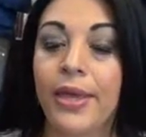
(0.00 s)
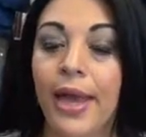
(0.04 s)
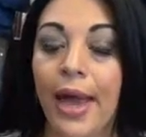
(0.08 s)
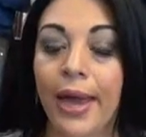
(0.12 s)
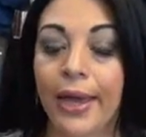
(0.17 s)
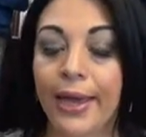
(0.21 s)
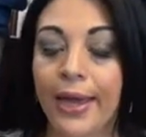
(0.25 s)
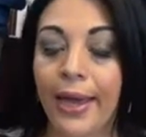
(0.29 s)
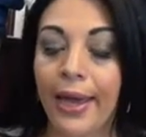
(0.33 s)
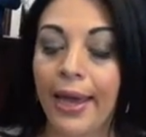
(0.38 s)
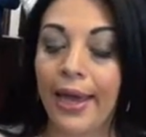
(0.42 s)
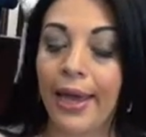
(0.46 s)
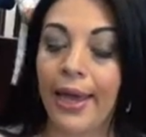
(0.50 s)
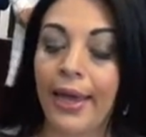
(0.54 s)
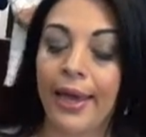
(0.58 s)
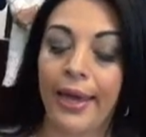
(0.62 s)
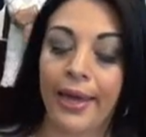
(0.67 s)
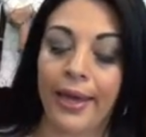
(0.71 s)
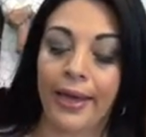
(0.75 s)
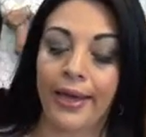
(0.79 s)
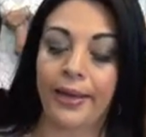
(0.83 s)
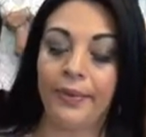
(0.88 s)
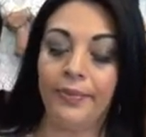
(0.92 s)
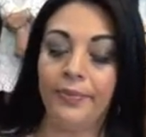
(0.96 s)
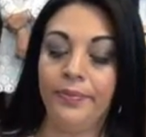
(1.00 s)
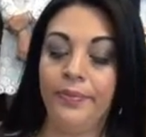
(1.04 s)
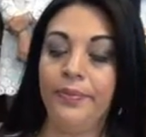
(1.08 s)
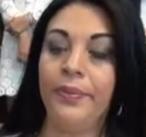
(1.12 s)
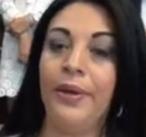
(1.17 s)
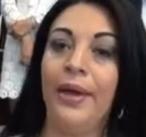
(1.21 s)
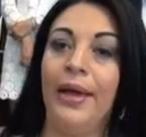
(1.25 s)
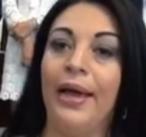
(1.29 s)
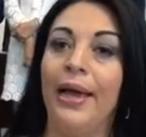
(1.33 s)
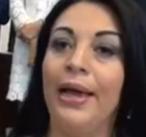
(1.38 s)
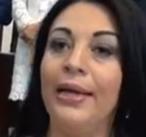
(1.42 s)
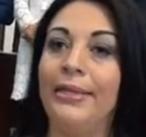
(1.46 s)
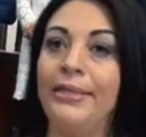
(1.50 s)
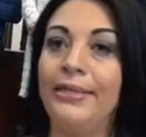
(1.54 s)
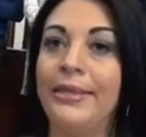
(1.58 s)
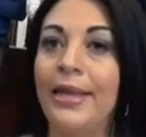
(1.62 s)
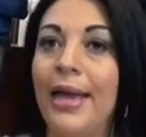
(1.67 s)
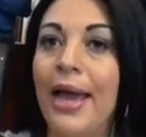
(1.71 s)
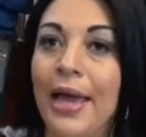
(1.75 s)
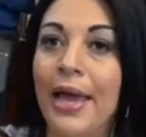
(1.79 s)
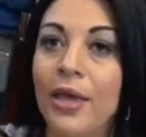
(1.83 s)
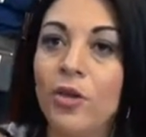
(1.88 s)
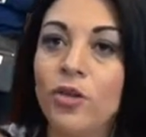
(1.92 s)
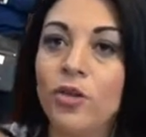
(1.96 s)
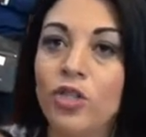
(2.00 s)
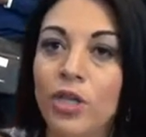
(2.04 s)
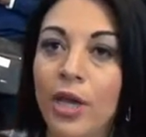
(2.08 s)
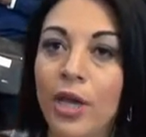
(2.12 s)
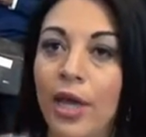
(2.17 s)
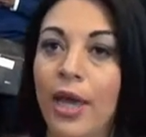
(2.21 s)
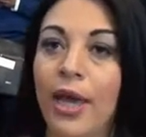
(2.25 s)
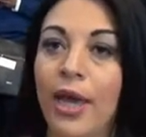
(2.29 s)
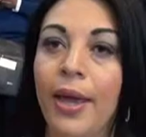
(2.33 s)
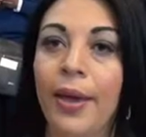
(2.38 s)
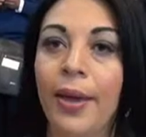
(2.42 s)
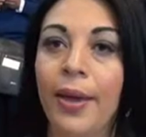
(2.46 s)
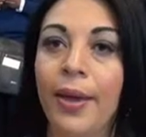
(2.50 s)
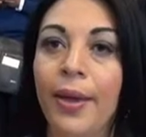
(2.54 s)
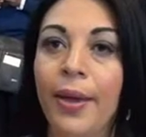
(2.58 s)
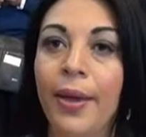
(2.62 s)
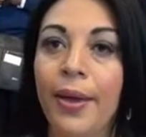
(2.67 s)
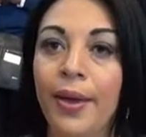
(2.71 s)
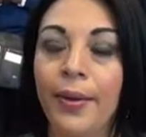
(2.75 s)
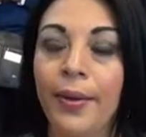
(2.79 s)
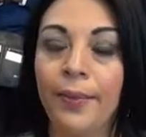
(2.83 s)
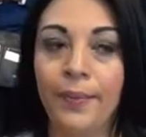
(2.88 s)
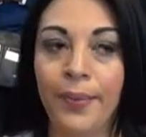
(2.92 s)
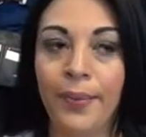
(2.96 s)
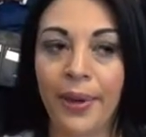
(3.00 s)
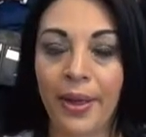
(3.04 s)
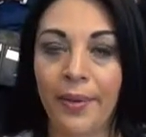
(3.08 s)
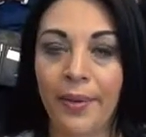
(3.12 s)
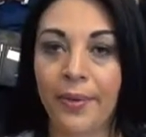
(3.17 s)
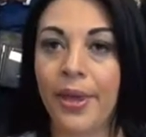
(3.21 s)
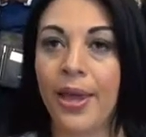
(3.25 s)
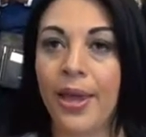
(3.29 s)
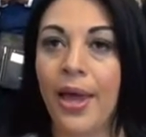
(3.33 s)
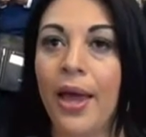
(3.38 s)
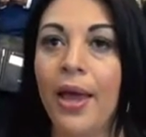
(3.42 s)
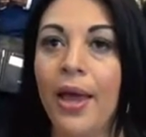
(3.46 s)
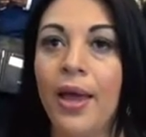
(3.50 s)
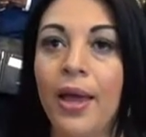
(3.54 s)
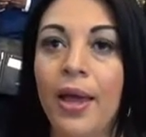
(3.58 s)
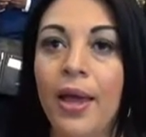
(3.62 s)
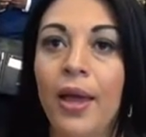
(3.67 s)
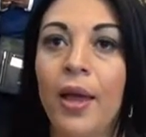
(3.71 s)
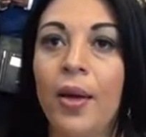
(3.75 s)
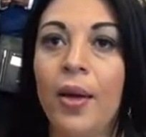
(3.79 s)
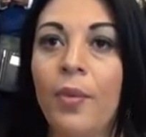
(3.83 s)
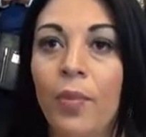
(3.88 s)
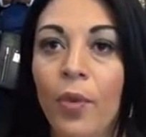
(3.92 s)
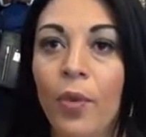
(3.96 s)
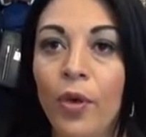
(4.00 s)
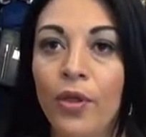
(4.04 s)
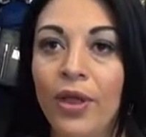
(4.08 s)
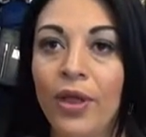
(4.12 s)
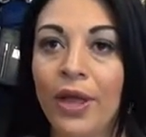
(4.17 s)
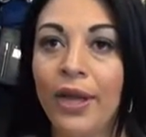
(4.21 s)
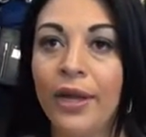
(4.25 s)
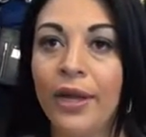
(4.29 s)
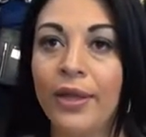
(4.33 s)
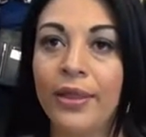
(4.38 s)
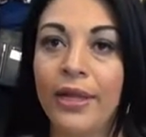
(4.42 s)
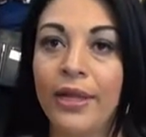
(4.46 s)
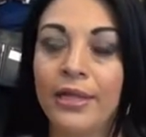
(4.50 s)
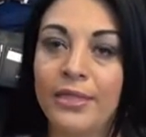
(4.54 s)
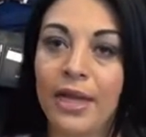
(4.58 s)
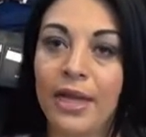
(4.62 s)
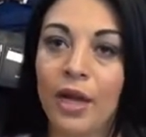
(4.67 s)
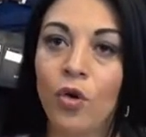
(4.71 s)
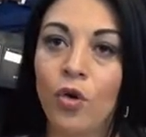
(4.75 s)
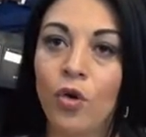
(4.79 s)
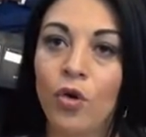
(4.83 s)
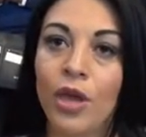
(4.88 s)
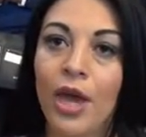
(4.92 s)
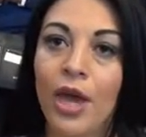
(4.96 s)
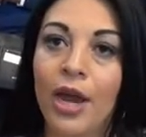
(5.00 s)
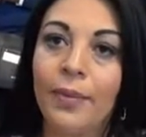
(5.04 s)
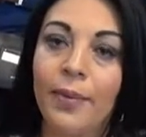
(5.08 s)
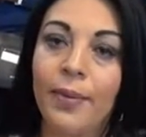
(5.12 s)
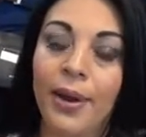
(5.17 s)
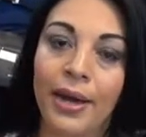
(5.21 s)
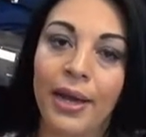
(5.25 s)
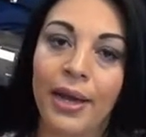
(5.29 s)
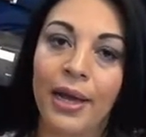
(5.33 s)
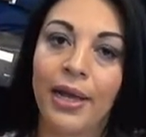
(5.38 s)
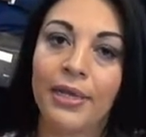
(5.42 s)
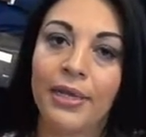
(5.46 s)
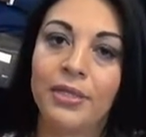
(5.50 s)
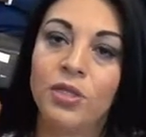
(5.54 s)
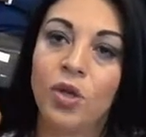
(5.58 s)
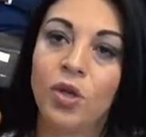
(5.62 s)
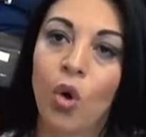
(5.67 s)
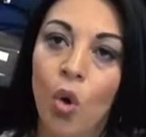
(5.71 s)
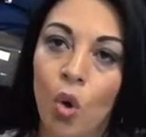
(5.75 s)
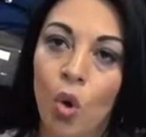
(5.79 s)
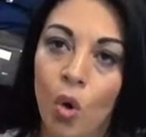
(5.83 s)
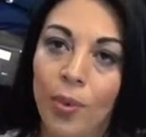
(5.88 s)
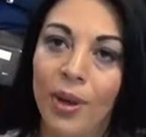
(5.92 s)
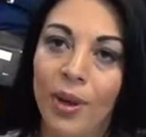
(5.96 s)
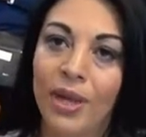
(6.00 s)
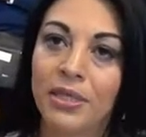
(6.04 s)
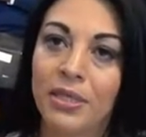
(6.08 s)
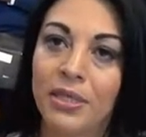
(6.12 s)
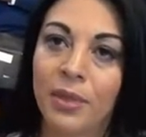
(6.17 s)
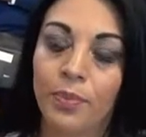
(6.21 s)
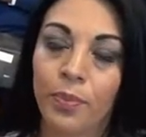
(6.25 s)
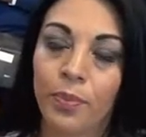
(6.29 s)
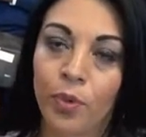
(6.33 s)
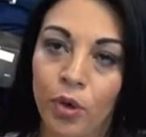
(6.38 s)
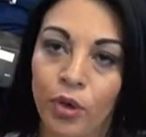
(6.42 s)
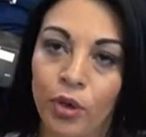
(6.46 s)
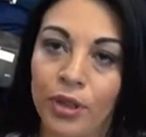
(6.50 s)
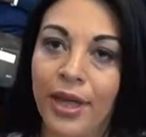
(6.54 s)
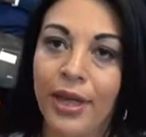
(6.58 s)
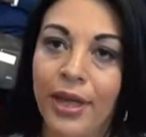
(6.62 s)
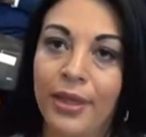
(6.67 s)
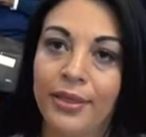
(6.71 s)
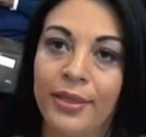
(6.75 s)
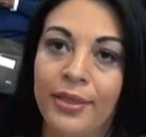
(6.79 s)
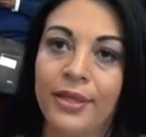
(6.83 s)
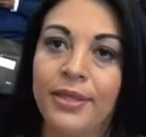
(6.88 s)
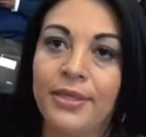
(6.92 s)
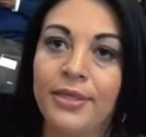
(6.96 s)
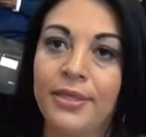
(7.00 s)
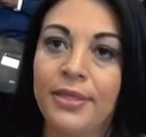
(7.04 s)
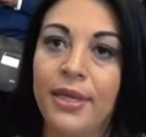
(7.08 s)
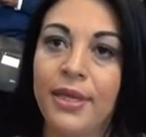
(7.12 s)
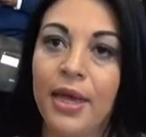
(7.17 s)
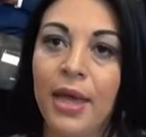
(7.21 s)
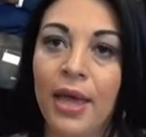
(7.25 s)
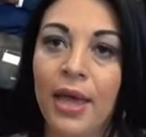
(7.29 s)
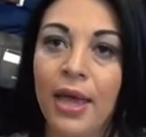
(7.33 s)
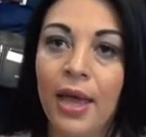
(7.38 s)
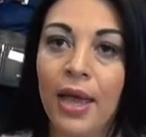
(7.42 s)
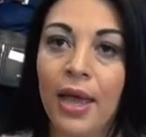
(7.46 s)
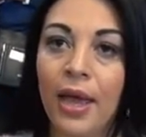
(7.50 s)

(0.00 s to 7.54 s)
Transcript: ya que este año se prevía poder desarrollar varias obras importantes,